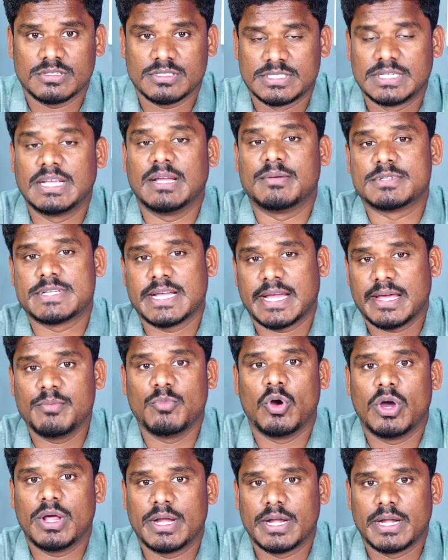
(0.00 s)
సీఎం
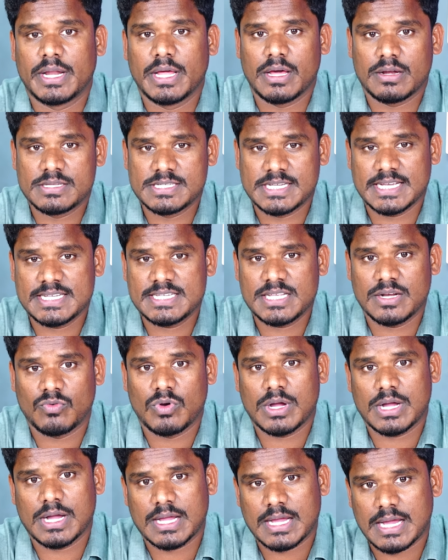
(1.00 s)
జగన్మోహన్ రెడ్డి గారు చేసిన
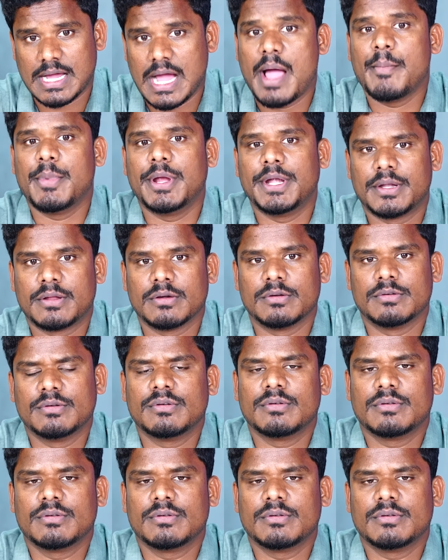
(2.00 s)
ఒక కామెంటు